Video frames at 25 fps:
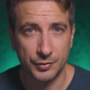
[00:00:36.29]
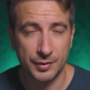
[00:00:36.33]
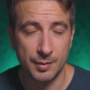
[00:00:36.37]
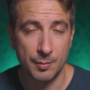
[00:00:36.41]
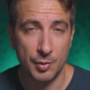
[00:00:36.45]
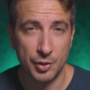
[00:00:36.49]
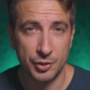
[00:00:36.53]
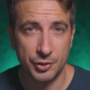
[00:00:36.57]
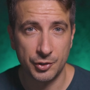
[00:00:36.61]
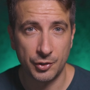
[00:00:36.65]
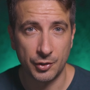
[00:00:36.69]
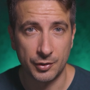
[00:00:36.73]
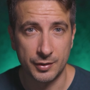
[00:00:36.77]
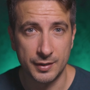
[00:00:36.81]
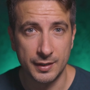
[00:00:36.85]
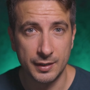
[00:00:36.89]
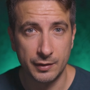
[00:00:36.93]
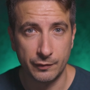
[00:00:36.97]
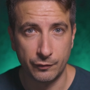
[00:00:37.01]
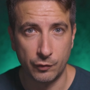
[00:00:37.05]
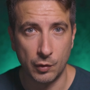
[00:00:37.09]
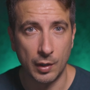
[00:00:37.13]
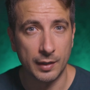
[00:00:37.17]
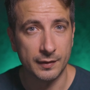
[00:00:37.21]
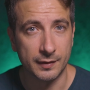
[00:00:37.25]
und die möchte ich euch
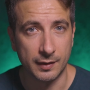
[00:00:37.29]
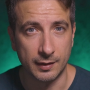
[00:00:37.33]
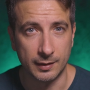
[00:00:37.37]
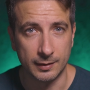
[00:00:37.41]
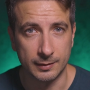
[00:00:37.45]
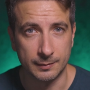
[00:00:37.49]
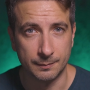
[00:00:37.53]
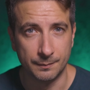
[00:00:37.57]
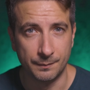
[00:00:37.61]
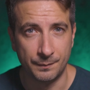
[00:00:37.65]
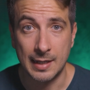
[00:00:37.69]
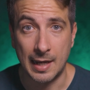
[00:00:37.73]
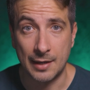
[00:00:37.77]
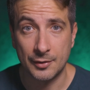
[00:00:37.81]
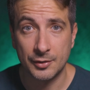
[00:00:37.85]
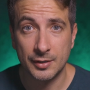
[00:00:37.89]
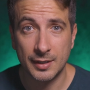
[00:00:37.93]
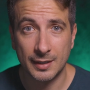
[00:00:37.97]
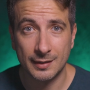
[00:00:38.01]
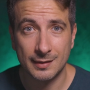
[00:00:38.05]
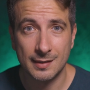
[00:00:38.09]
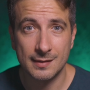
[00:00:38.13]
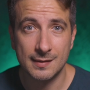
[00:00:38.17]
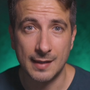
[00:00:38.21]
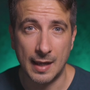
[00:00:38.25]
nicht vorenthalten. Canon
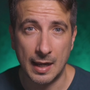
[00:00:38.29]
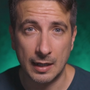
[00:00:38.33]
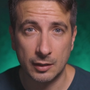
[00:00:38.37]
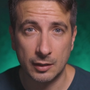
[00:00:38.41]
hat jetzt